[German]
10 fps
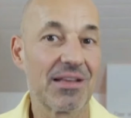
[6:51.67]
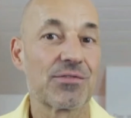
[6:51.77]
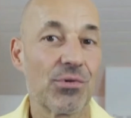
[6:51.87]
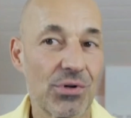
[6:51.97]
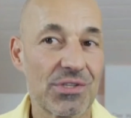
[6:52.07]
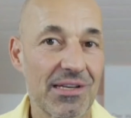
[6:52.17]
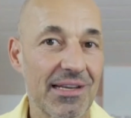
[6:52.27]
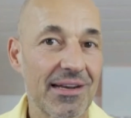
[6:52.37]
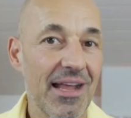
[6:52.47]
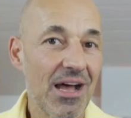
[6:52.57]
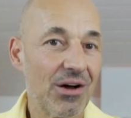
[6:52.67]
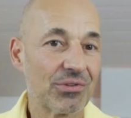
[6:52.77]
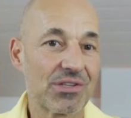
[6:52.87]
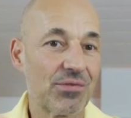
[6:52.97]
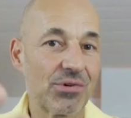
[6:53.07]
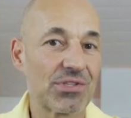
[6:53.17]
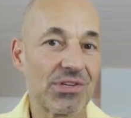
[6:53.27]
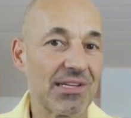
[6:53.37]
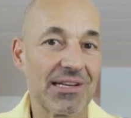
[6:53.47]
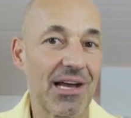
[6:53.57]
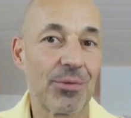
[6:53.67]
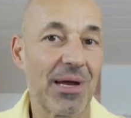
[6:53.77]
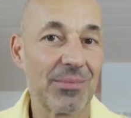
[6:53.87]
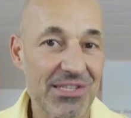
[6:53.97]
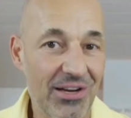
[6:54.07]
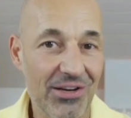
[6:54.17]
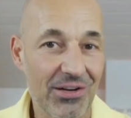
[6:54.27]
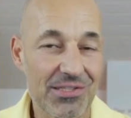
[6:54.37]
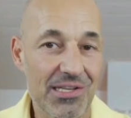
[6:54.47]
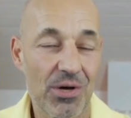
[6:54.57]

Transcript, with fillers: Es funktioniert und es funktioniert auch beim Zahnarzt.